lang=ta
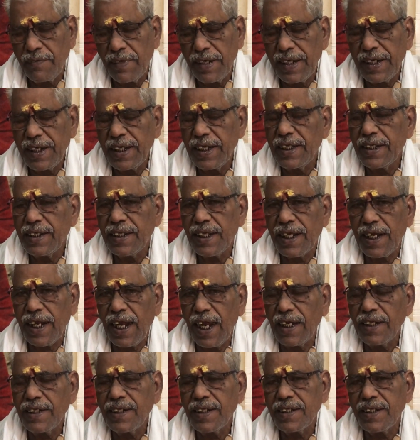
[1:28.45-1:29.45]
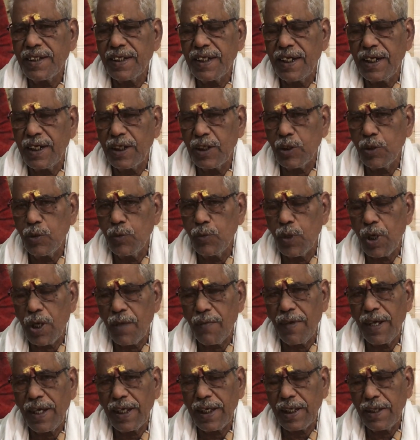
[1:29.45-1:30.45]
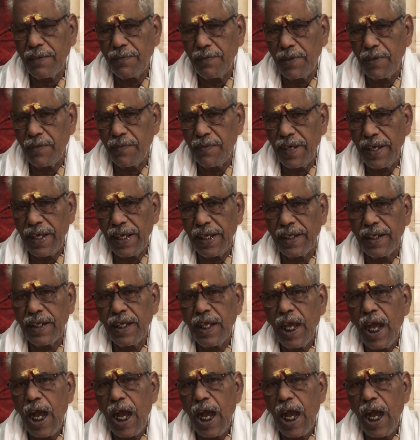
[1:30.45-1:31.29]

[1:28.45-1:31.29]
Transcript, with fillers: வெட்டி இந்த ராட்சசிகளுக்கு உணவாக்கி விடுவேன்